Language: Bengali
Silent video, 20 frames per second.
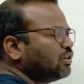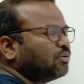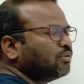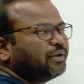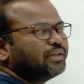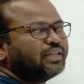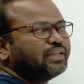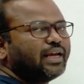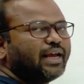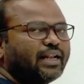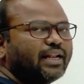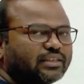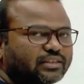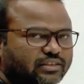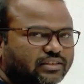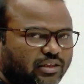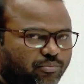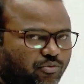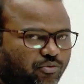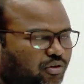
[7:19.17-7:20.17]
করবো এদের
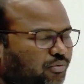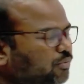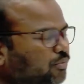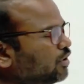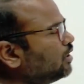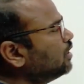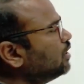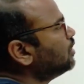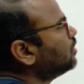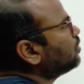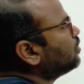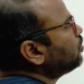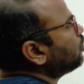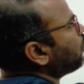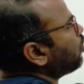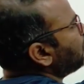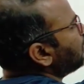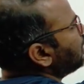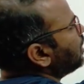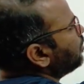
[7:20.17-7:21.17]
এলসিএম করবো
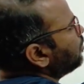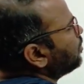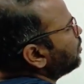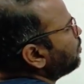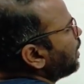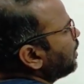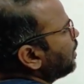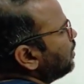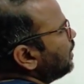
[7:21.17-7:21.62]
নয় এবং বারো